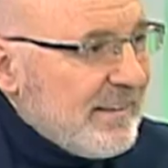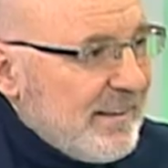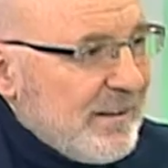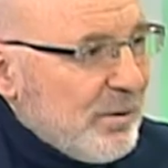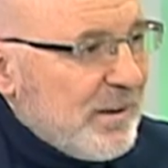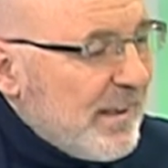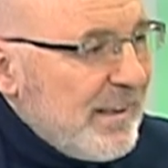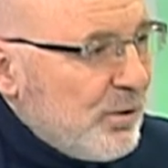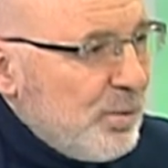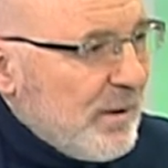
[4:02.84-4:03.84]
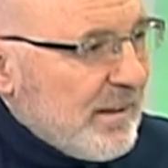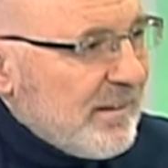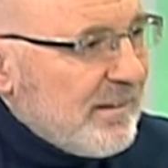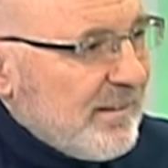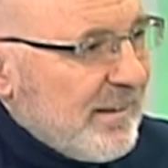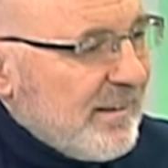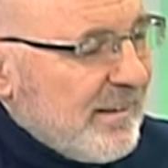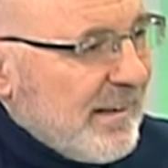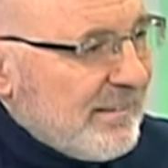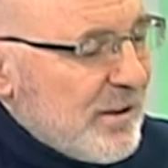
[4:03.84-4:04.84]
tiene hoy. ¿Qué lectura
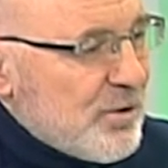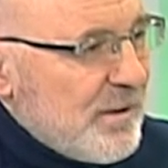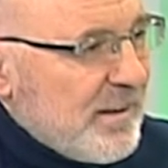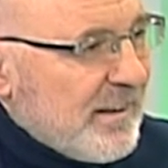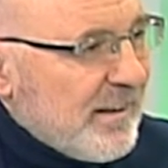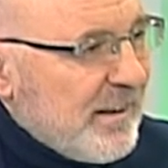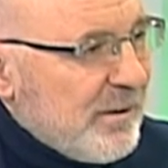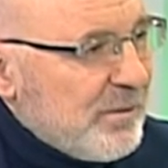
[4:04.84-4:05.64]
haces hoy de quejío?